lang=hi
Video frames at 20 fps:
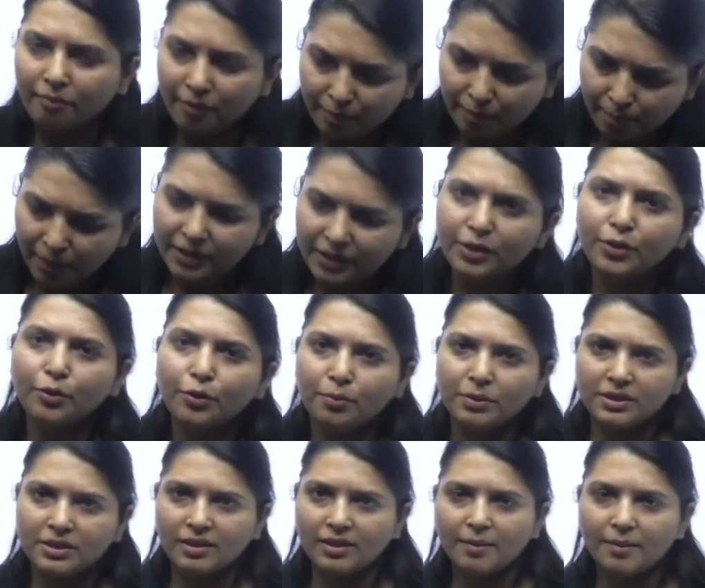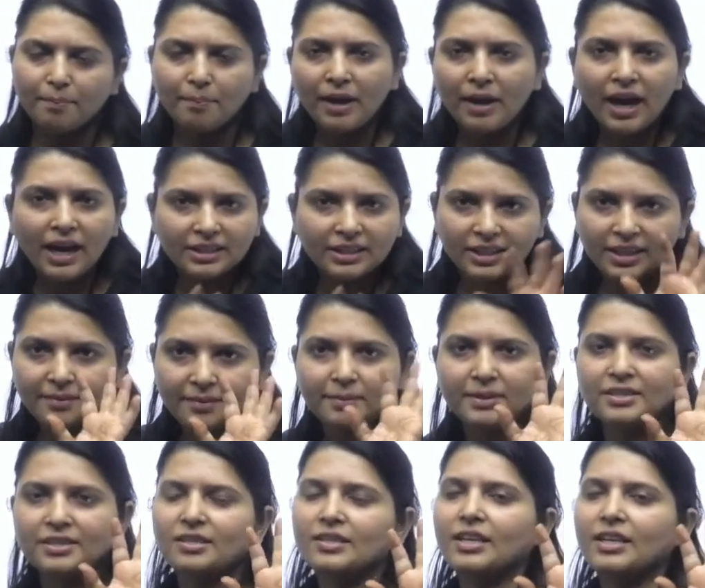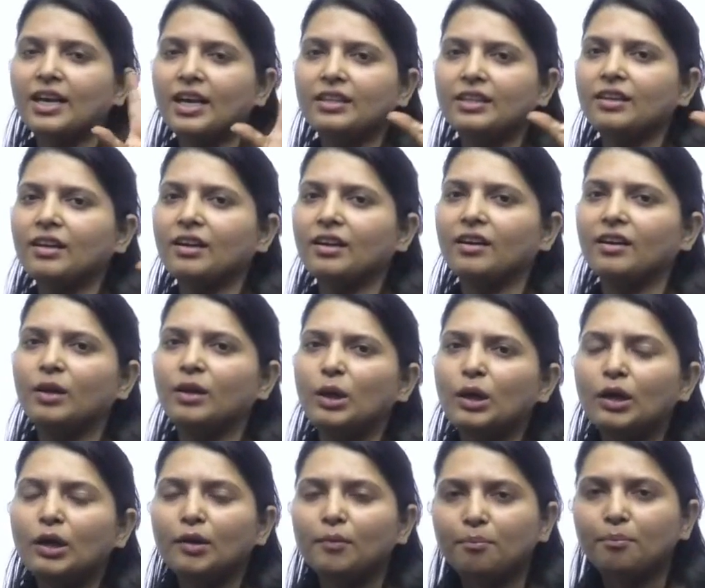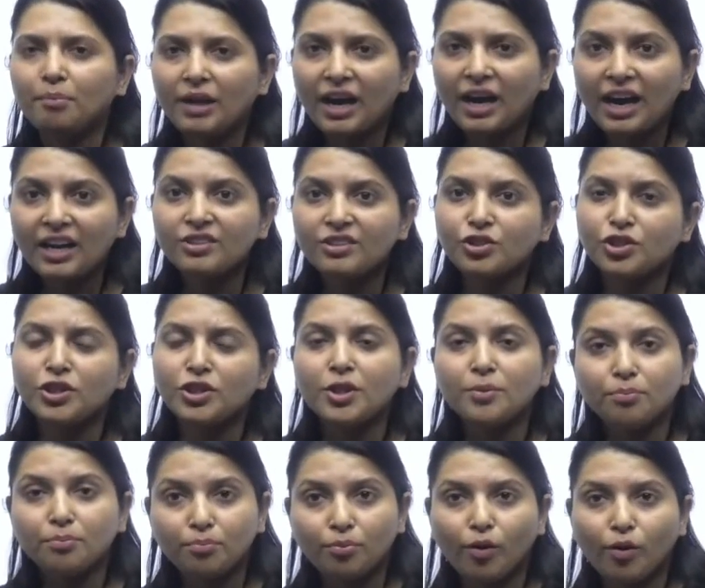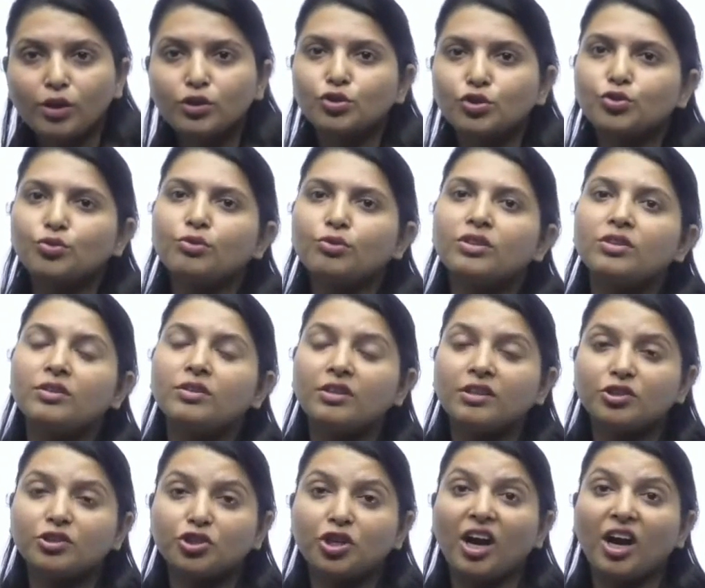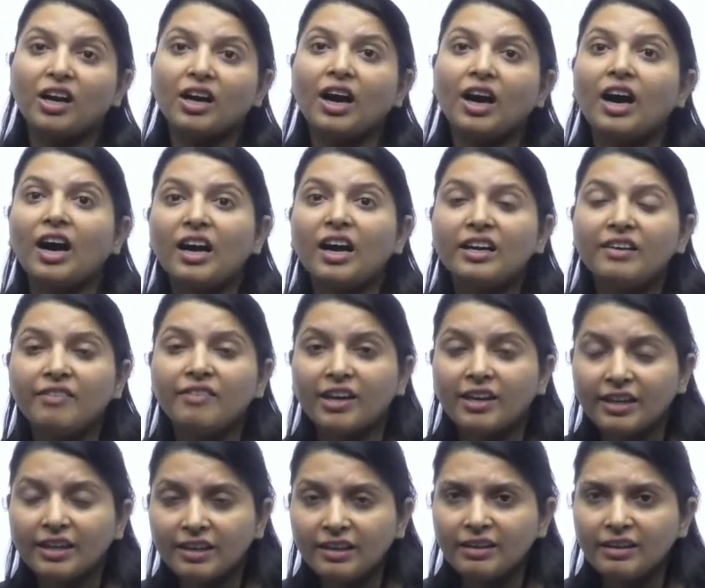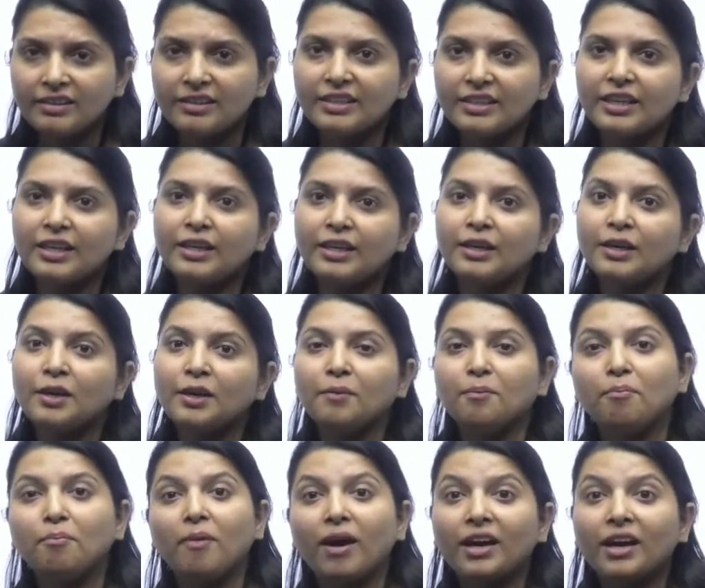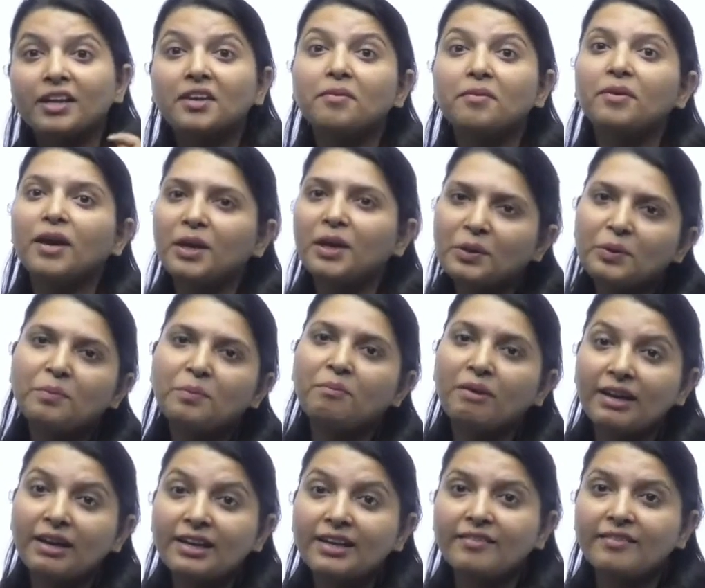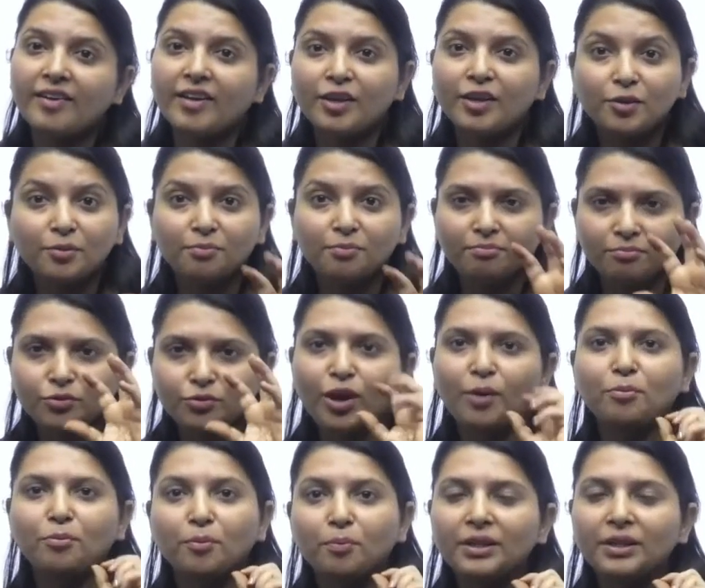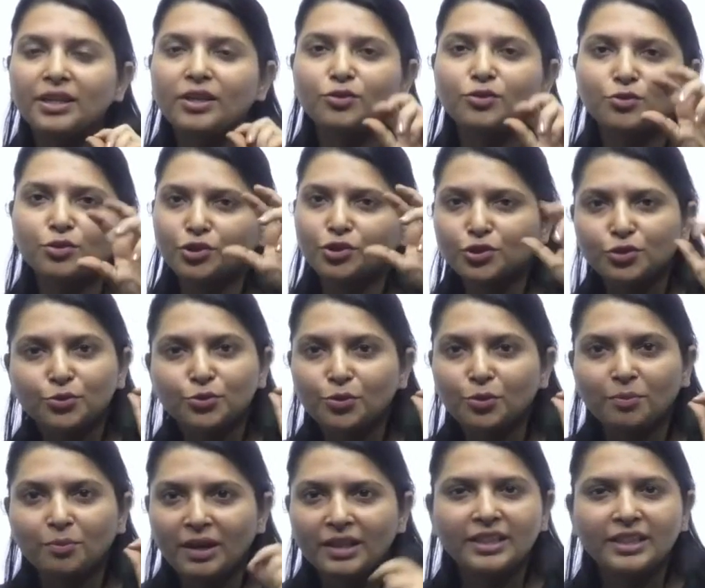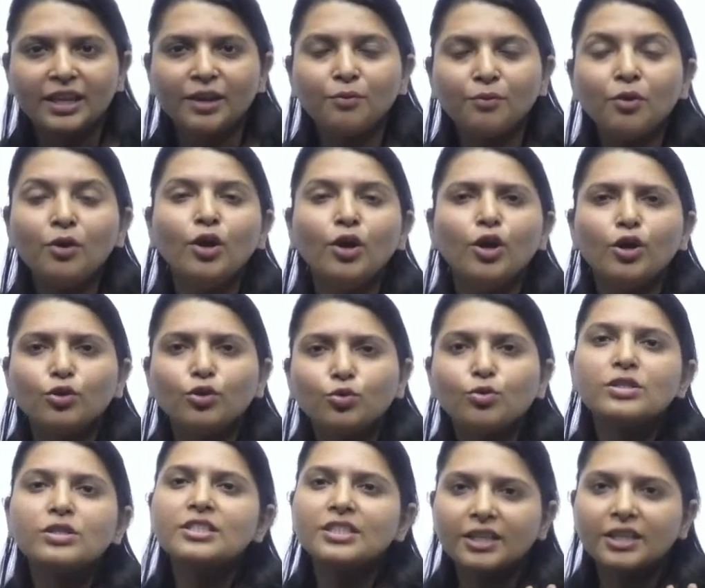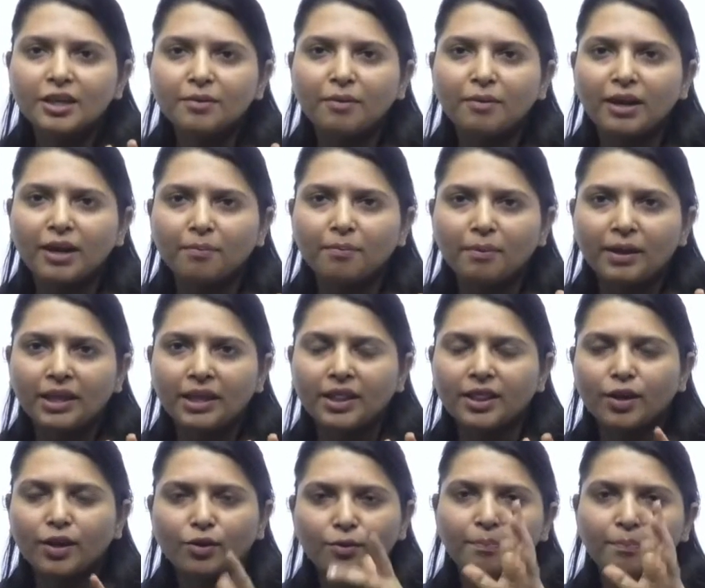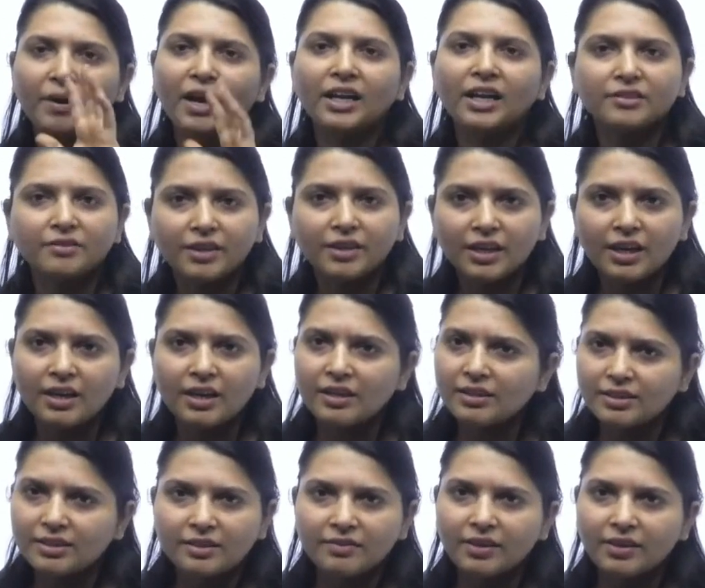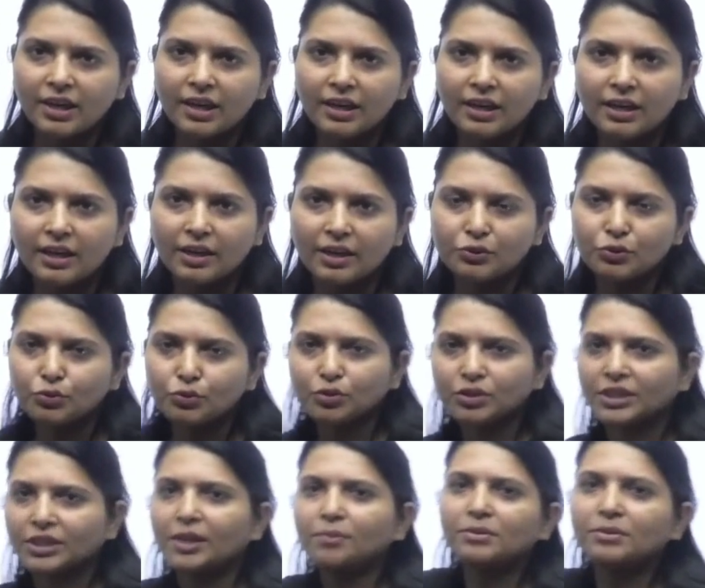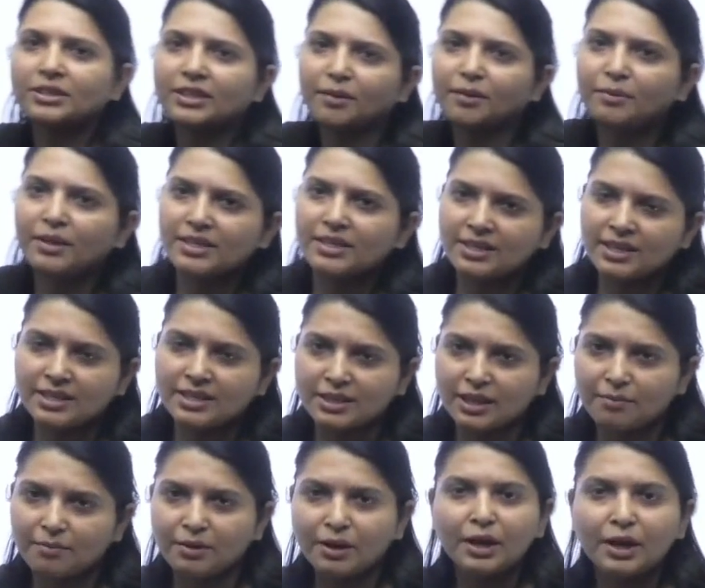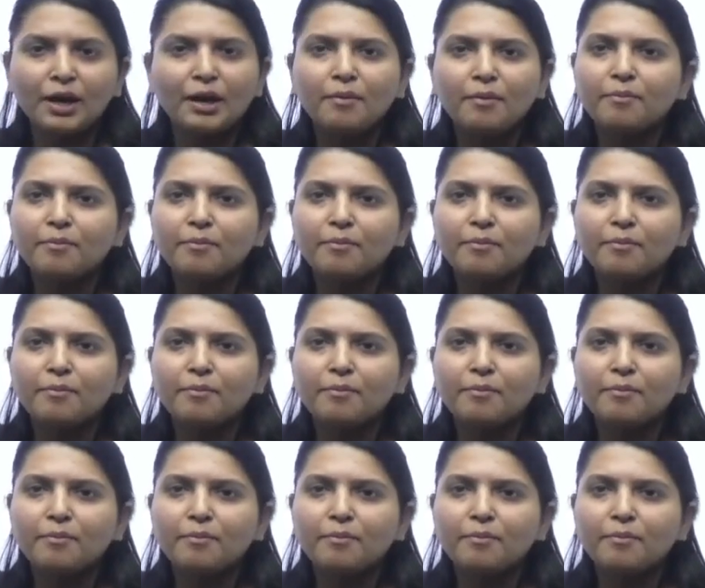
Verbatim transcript: पति को पसंद है प्याज नहीं पसंद है याद रखना प्याज ये बहुत शुद्ध शाकाहारी वाले हैं ठीक है बांकी बिहारी को मानने वाले तो जो आपको पता है जो कृष्ण को मानते हैं वो तुलसी की माला पहनते हैं और प्याज वगैरह लहसन वगैरह नहीं खाते तो सेम इसका भी ऐसा हिसाब है